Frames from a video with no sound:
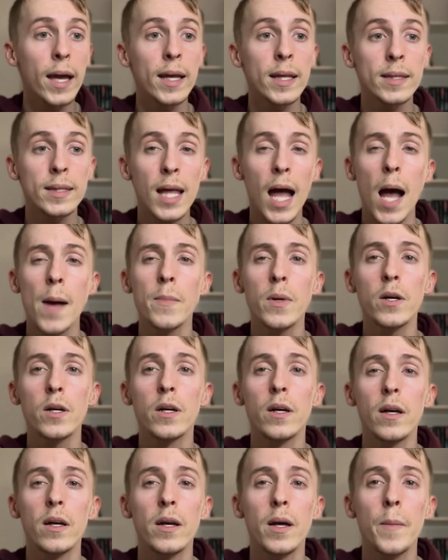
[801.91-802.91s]
I tam
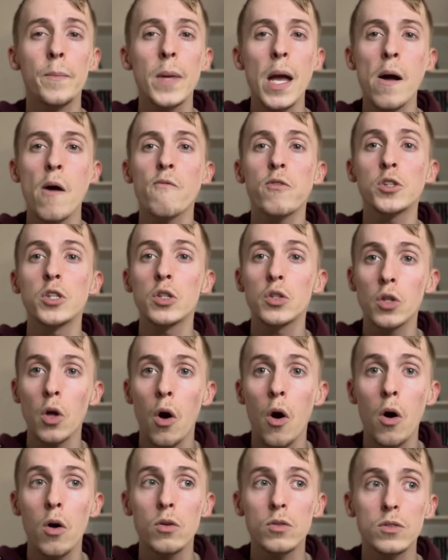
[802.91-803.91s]
e, miałem właśnie
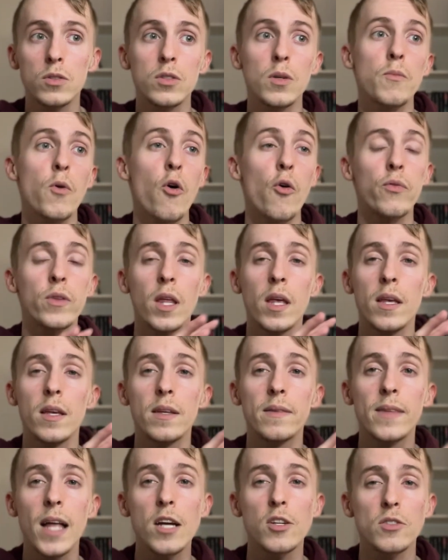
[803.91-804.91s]
to, co było w
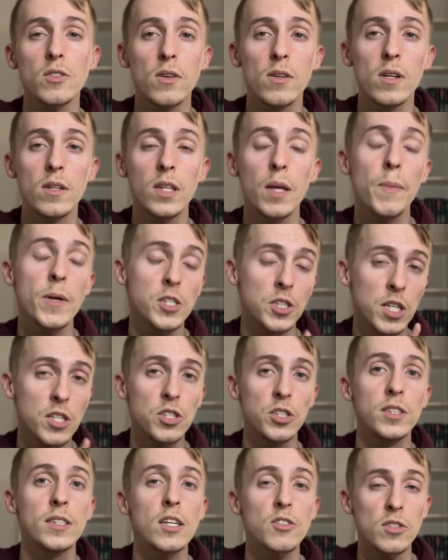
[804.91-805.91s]
tej, nasz, e, tej pierwszej
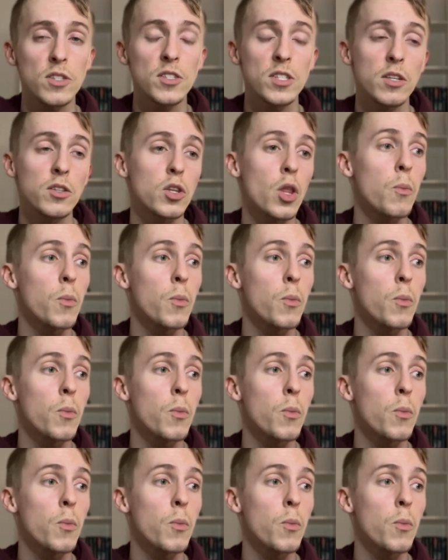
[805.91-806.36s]
części naszych dzień.